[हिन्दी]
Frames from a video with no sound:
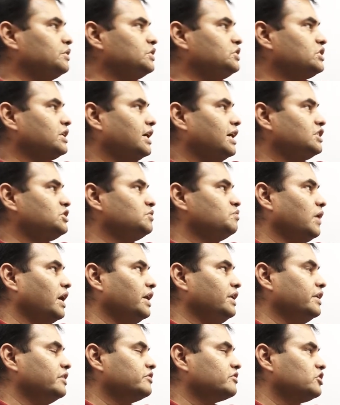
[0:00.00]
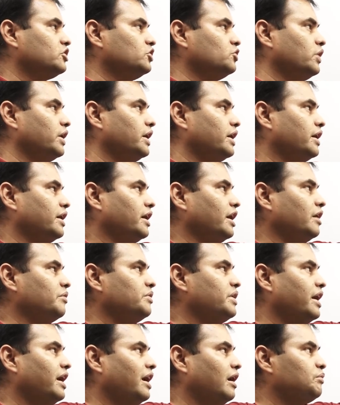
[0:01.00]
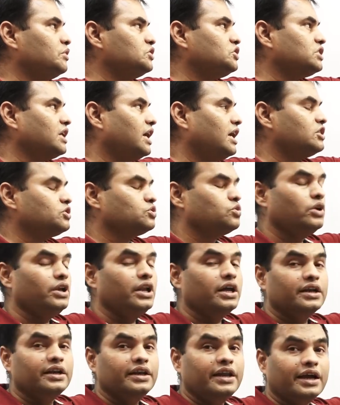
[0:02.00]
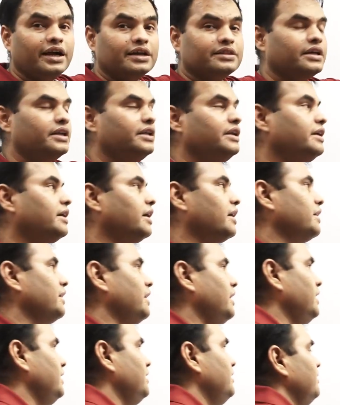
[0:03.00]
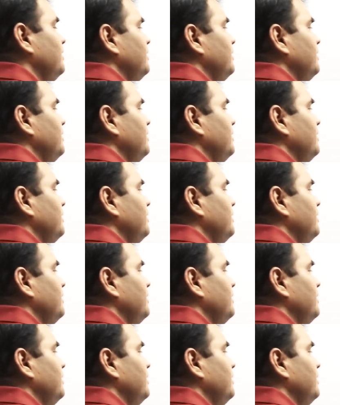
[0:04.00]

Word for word: पे चार्ज माइनस क्यू है अब यहां पे चार्ज को लिखने का तरीका क्या है